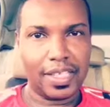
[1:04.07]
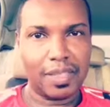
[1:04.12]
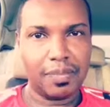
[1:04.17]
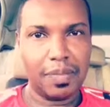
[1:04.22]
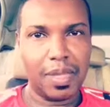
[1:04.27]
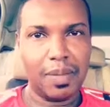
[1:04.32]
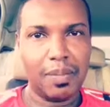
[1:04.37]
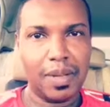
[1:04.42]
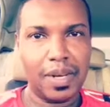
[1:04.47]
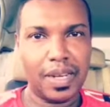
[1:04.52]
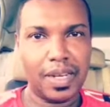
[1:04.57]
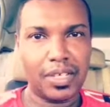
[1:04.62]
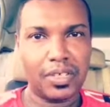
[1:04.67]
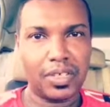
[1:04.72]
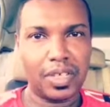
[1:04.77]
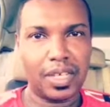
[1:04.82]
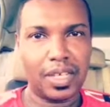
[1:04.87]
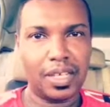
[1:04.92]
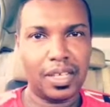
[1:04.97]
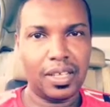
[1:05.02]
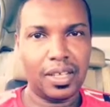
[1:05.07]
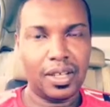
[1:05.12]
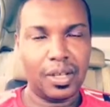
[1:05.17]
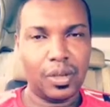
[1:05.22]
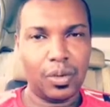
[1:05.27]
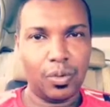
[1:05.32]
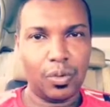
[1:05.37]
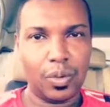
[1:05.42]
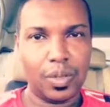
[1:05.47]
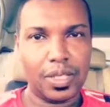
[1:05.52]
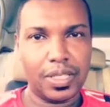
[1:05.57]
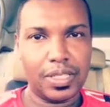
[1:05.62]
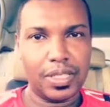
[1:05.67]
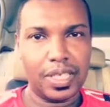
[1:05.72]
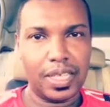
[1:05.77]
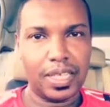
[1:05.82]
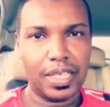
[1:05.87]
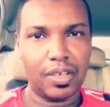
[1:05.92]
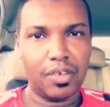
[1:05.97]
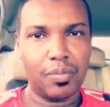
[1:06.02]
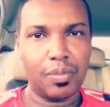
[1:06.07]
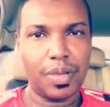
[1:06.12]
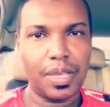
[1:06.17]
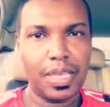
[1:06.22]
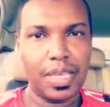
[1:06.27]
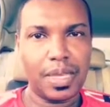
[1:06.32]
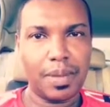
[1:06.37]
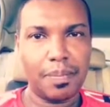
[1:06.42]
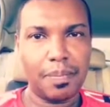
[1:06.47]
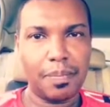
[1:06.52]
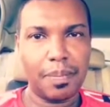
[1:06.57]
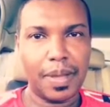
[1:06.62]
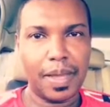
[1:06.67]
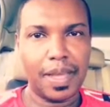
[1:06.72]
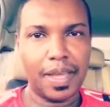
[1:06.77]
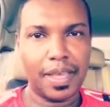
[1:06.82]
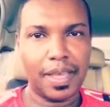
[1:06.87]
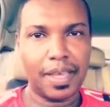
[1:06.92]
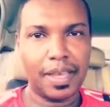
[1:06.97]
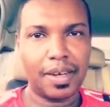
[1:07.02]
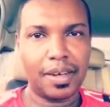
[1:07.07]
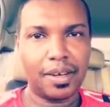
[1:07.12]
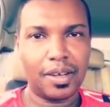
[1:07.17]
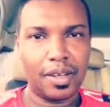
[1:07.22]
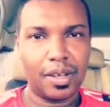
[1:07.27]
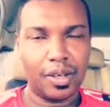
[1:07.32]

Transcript: أسباب النجاح ويصحى يوميا باكر